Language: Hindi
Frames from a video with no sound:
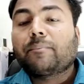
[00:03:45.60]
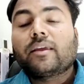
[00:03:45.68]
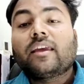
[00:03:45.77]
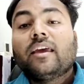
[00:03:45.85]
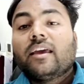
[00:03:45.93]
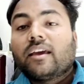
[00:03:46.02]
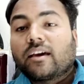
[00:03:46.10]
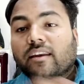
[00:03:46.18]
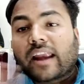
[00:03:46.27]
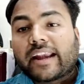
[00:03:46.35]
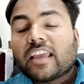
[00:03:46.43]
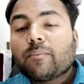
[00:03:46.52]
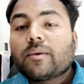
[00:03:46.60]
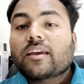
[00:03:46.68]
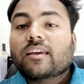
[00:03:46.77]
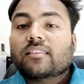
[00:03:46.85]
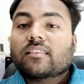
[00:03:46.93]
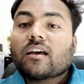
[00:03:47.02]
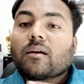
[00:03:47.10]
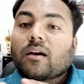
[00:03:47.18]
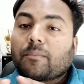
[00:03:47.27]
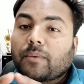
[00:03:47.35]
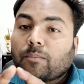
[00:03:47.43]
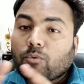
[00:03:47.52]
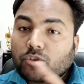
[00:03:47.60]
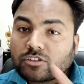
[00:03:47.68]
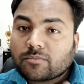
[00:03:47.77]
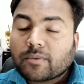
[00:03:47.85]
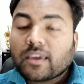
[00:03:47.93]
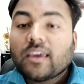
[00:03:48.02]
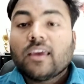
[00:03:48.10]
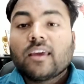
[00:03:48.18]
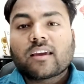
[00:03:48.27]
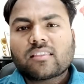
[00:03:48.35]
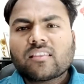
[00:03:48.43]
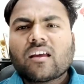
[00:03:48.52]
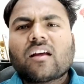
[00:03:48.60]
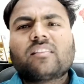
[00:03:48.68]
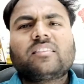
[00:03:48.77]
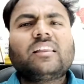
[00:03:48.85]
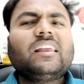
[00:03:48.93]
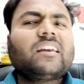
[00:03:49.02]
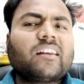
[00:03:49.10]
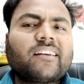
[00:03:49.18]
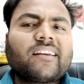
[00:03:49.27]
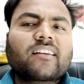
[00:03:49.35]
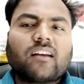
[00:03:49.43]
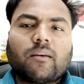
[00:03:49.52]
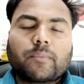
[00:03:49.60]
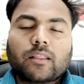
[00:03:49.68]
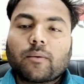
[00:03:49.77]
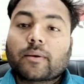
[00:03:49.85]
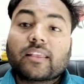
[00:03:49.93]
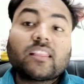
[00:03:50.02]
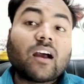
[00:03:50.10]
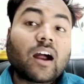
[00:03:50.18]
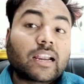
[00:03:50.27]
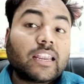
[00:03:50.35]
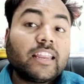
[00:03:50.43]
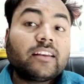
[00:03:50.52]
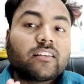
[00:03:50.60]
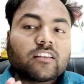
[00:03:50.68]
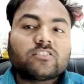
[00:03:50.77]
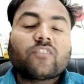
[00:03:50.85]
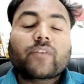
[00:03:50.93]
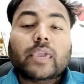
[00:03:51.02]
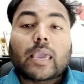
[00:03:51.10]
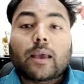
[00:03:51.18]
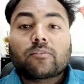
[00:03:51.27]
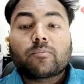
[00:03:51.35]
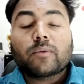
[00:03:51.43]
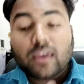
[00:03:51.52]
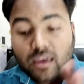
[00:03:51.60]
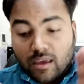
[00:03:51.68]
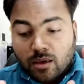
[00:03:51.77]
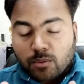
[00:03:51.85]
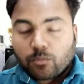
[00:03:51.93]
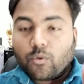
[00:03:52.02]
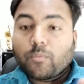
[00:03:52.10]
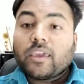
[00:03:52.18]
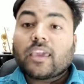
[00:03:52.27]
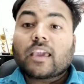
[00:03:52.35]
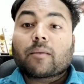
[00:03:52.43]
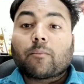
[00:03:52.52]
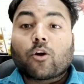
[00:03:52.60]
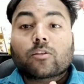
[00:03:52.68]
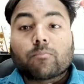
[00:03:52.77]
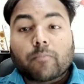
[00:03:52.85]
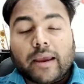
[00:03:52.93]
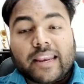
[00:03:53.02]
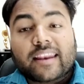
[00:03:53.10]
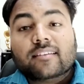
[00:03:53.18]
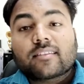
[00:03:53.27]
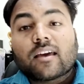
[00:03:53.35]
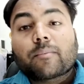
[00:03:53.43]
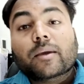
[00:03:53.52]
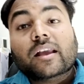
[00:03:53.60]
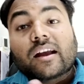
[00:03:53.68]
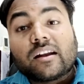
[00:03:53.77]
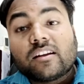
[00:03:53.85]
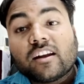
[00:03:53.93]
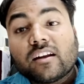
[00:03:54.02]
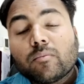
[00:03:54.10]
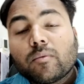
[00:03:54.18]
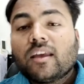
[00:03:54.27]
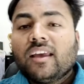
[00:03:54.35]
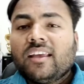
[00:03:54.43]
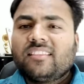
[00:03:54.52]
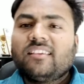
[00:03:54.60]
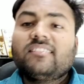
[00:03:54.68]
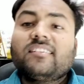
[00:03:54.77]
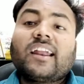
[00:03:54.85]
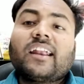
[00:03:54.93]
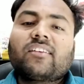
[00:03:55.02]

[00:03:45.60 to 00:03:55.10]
अपने राइटिंग में कितना अपने पोस्ट में कितना दिली कंटेंट मतलब कितना हार्डली टचअप किया है उसमें वो भी एक बहुत मायने रखता है आपके कंटेंट में तीसरा है